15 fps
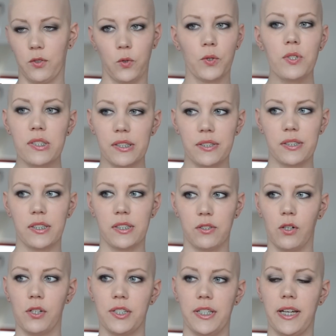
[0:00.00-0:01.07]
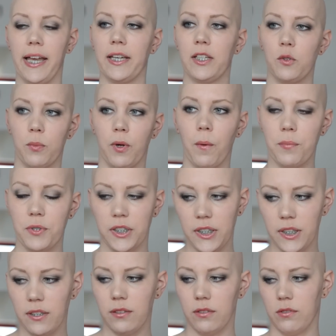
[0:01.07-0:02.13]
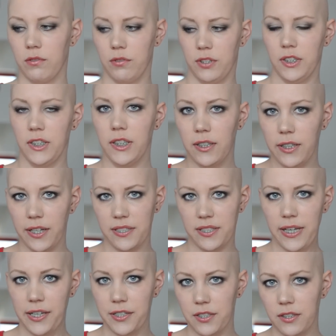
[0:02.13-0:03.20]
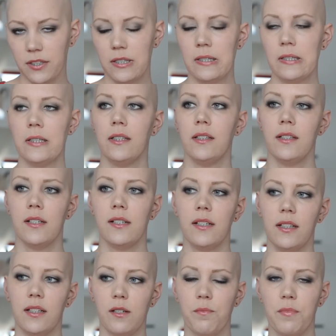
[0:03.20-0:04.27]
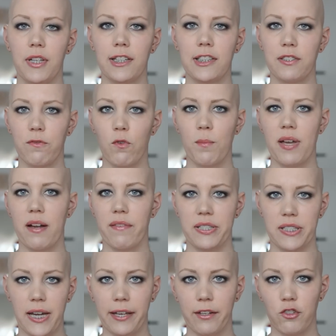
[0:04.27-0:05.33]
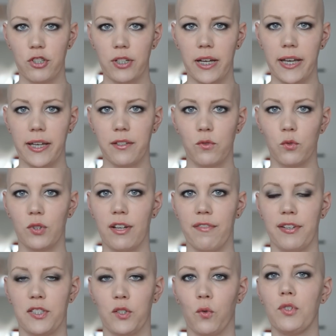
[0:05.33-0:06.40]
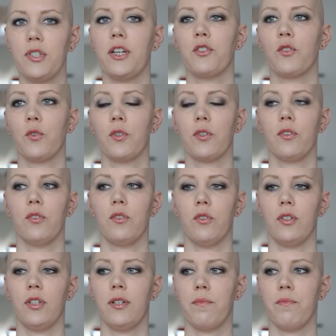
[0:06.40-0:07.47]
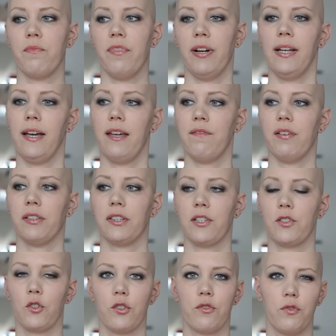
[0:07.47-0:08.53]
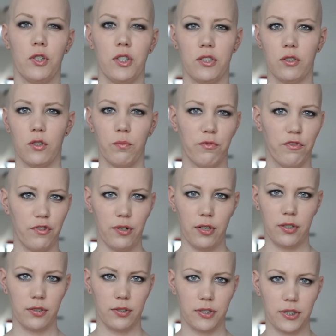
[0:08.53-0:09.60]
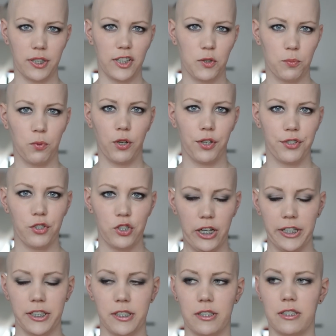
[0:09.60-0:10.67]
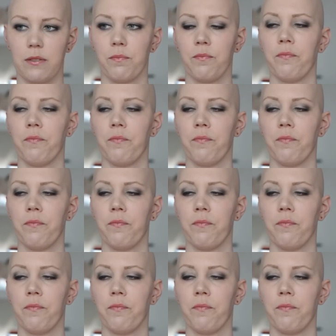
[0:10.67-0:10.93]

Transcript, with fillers: grundsätzlich sollte hier eigentlich überhaupt hier und hier an der Seite ähm, nirgendwo mehr was einschneiden oder fest runterdrücken, ähm, weil einfach das sonst für diesen Lymphtransport schlecht ist.